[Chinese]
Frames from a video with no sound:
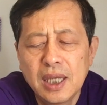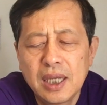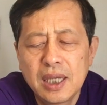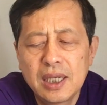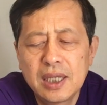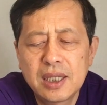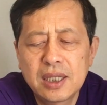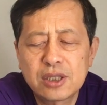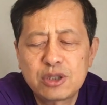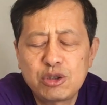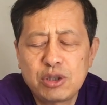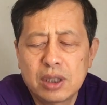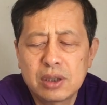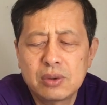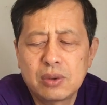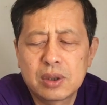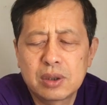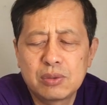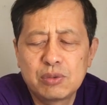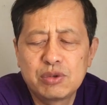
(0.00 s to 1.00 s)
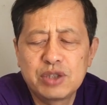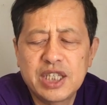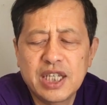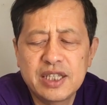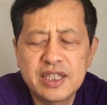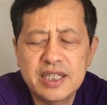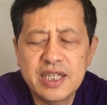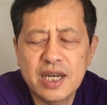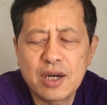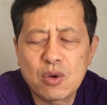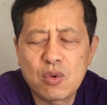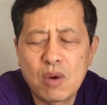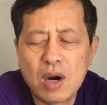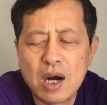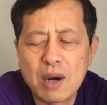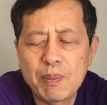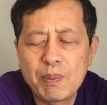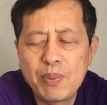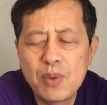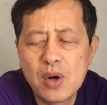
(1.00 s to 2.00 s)
呃，全国的无线电
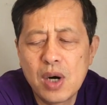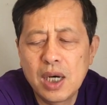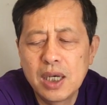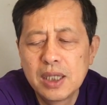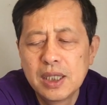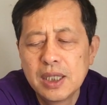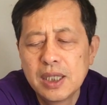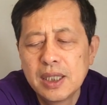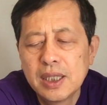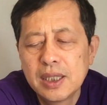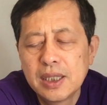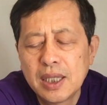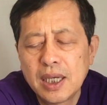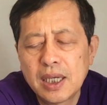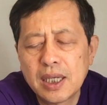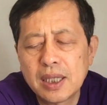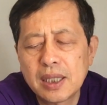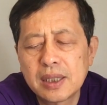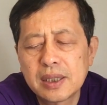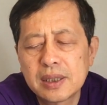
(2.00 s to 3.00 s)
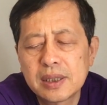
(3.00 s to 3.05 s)
广播，呃。